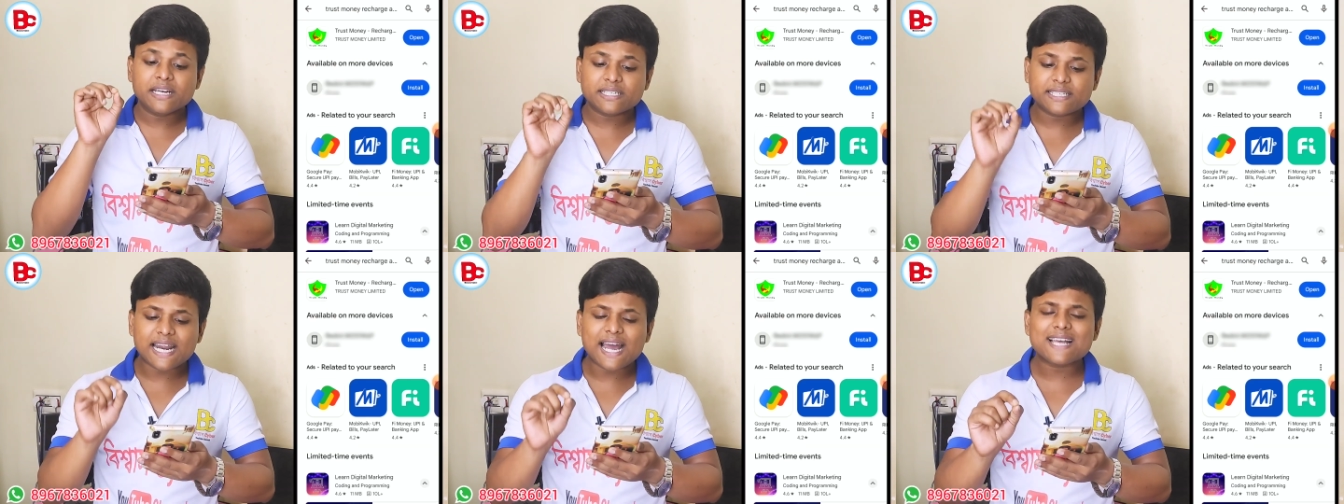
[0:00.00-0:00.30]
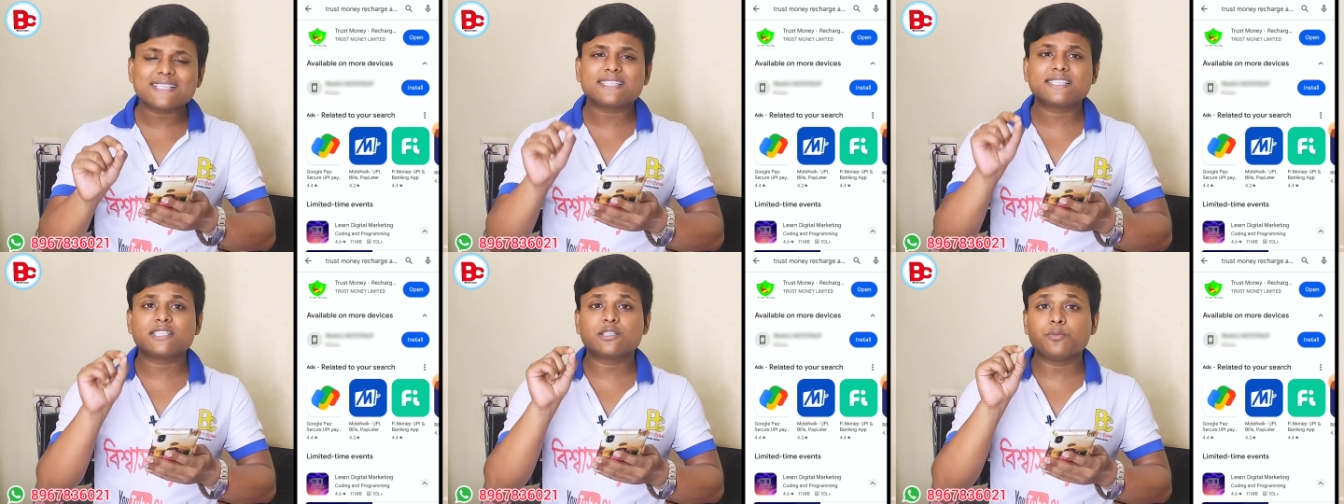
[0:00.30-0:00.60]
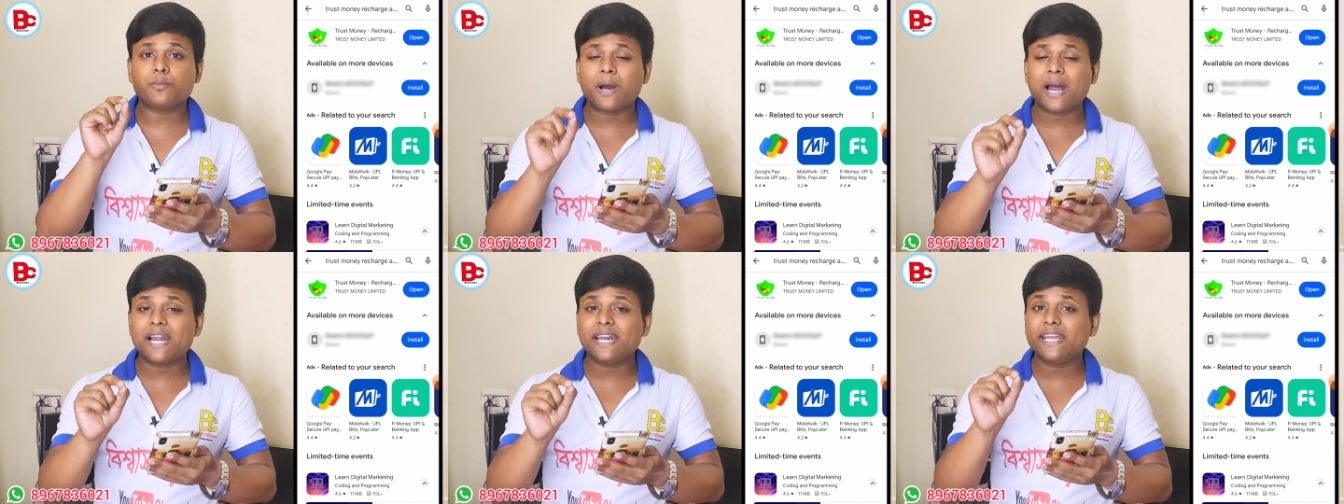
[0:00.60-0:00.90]
ট্রাস্ট
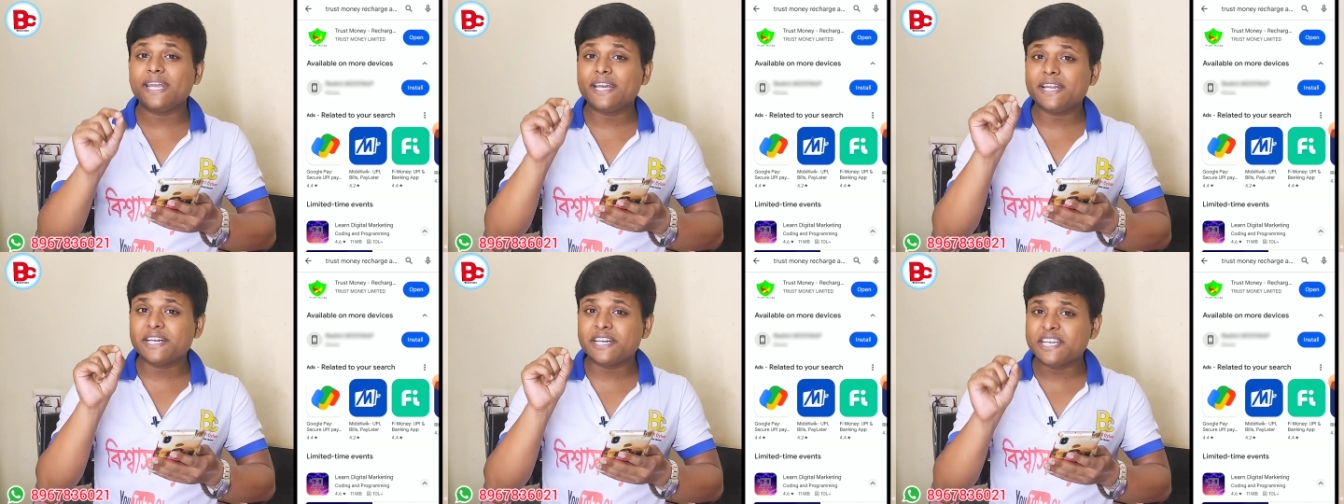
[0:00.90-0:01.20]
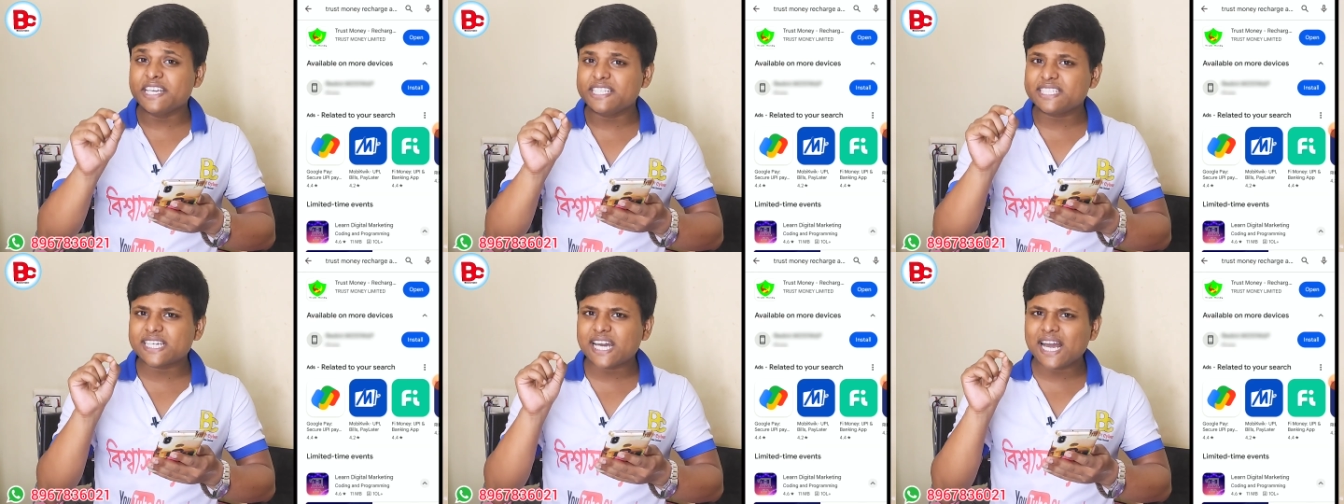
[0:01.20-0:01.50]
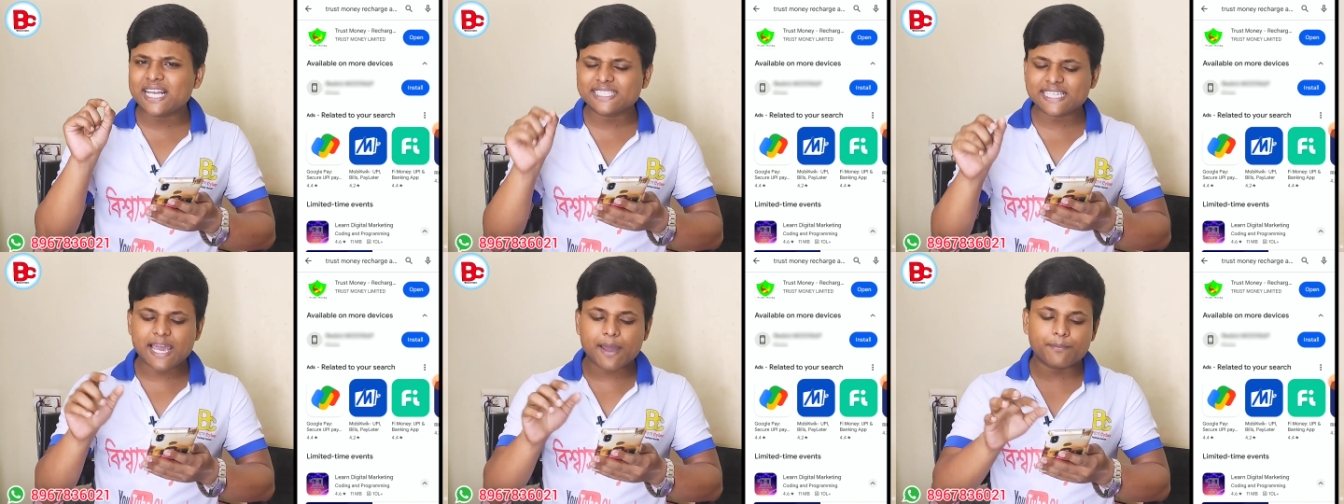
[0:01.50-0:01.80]
মানি
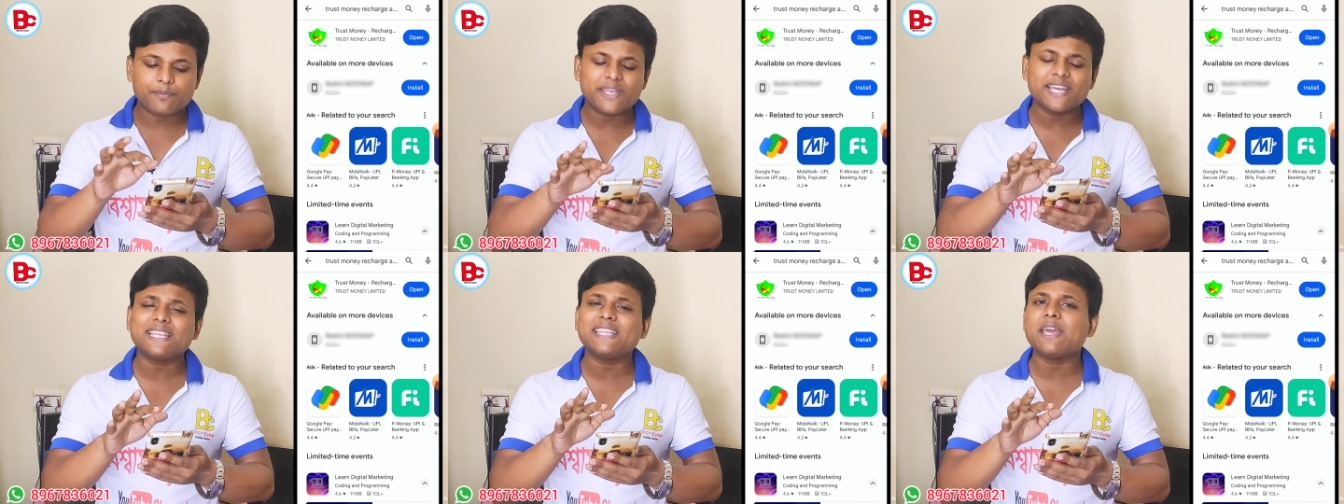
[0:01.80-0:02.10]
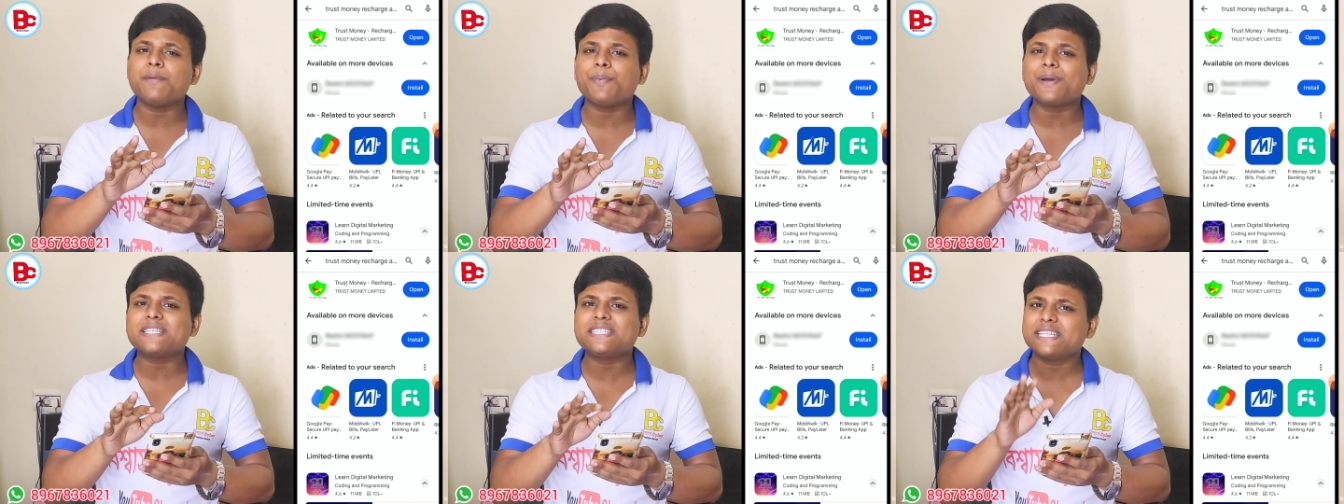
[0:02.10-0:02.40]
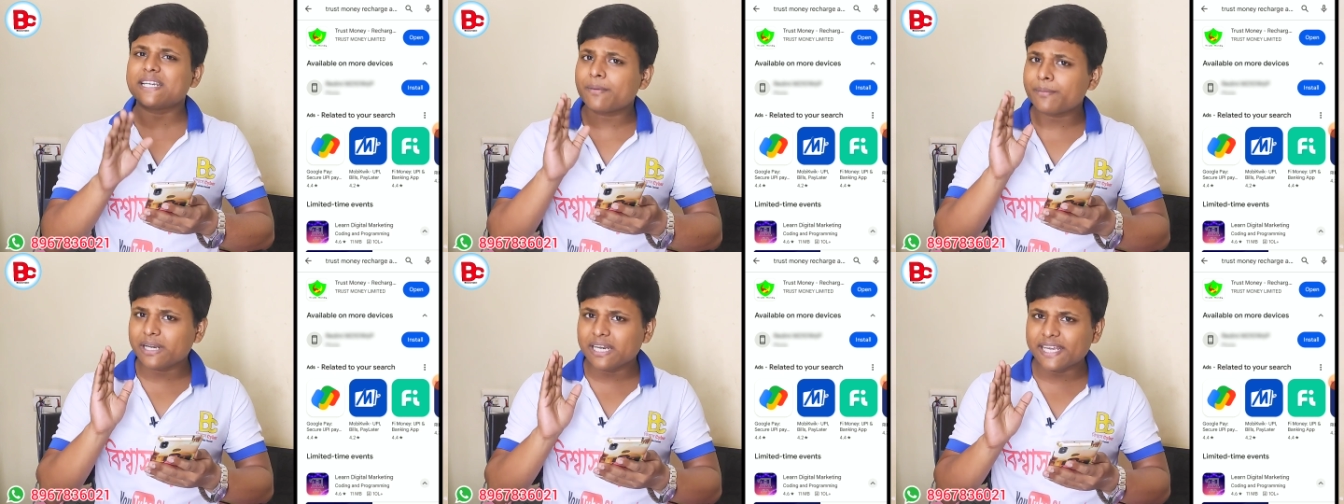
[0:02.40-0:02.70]
রিচার্জ অ্যাপ দেখতেই
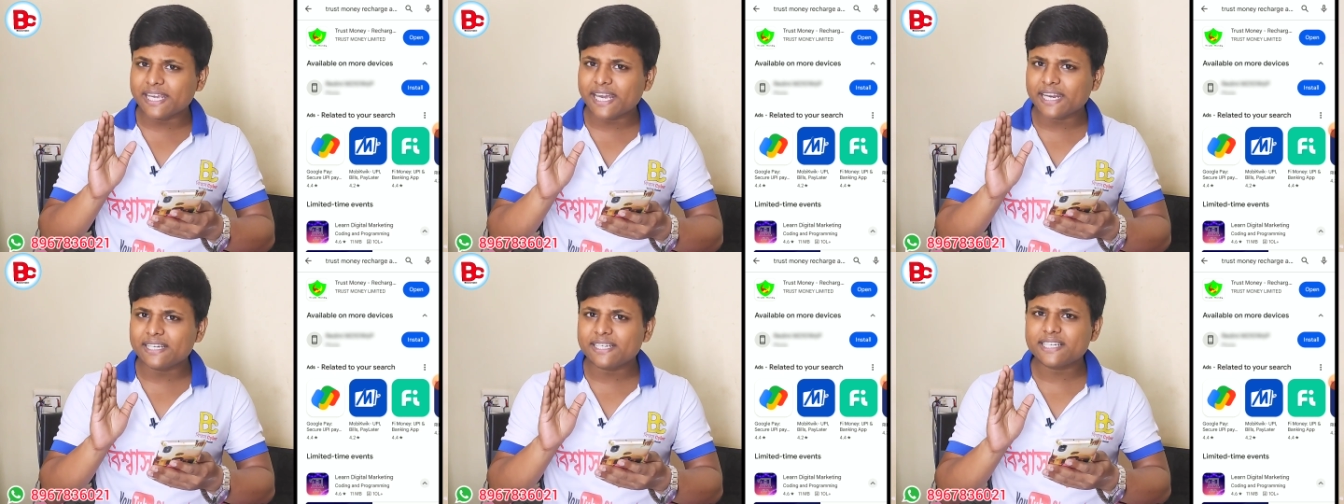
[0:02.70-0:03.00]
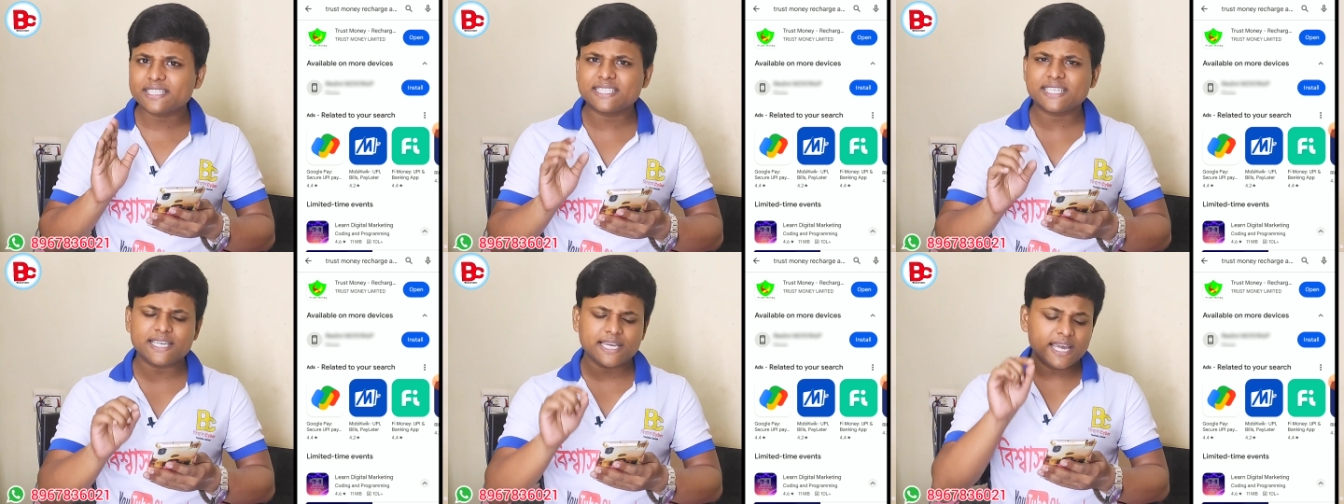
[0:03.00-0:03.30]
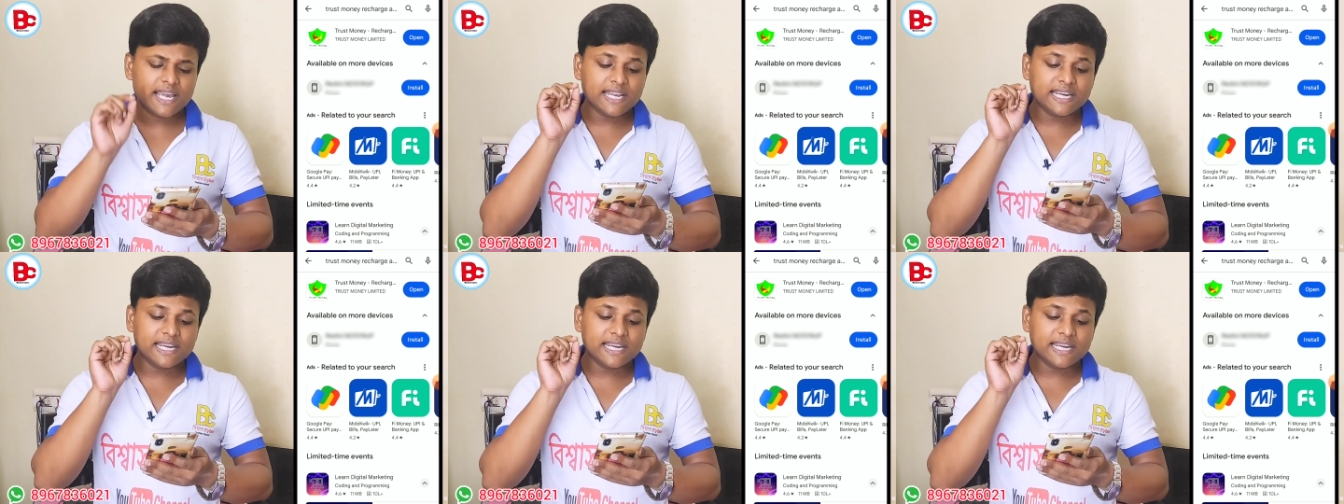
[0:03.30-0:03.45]
পাচ্ছেন আমি লিখে নিয়েছি